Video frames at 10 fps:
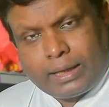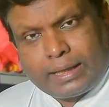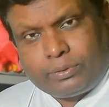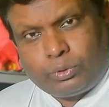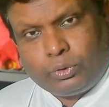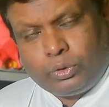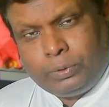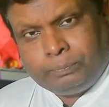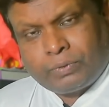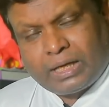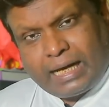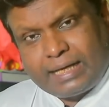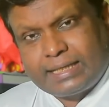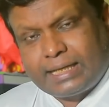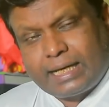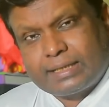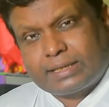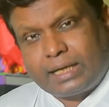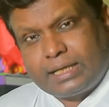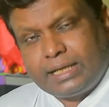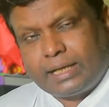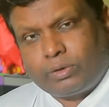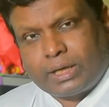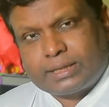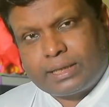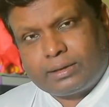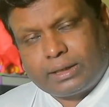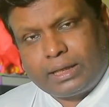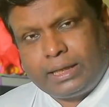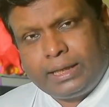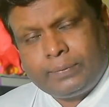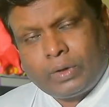কিন্তু কাজের কাজটা ঠিকই করেছেন তিনি